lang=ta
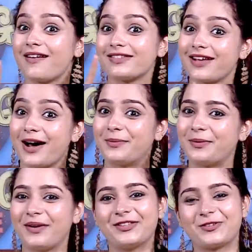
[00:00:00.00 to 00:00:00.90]
நான்
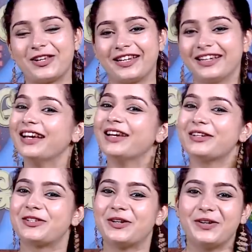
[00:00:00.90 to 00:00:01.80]
சாப்பிடுவேன் சொல்லிட்டு
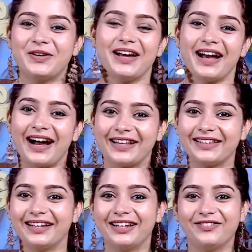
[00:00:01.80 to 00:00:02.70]
ஸோ
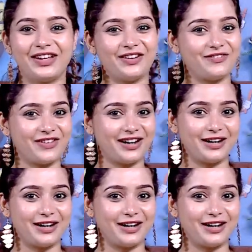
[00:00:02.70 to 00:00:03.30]
அதனால் வி ஹவ்